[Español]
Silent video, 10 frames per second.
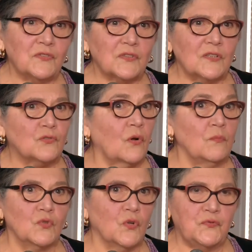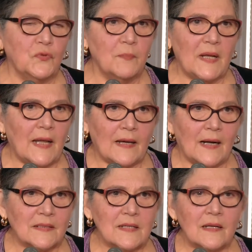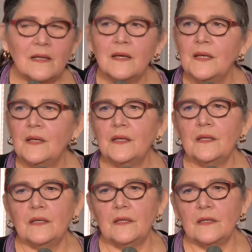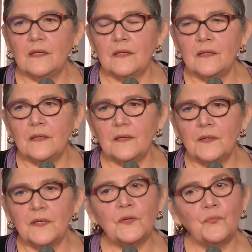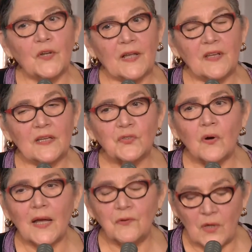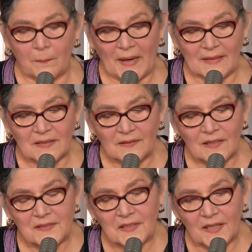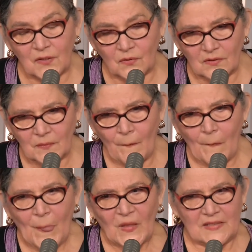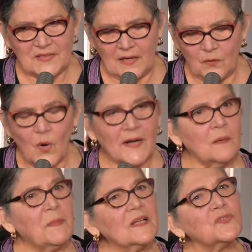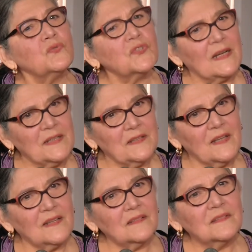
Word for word: que todo el mundo fuma en la cárcel y, fuera de eso hay una parte del dinero que se les guarda para su salida.